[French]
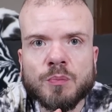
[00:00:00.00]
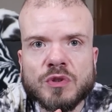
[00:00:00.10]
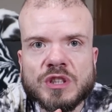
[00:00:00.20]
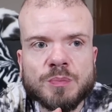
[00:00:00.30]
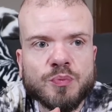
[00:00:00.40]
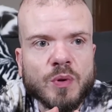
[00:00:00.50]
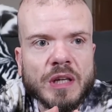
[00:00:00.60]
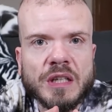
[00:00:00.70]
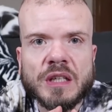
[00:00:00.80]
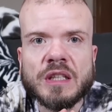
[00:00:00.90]
un petit
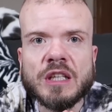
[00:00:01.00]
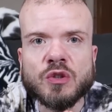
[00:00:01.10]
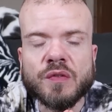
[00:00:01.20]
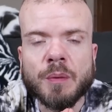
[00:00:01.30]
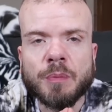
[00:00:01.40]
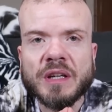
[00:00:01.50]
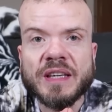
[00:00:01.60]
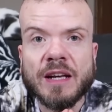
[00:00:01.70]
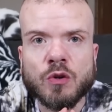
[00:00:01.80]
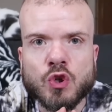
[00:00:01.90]
poulet grillé, je sais pas,
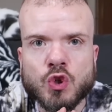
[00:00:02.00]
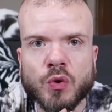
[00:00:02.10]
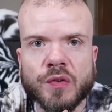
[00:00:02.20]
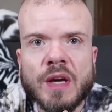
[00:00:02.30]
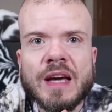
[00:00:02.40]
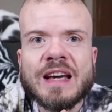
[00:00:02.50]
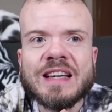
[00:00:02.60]
quelque chose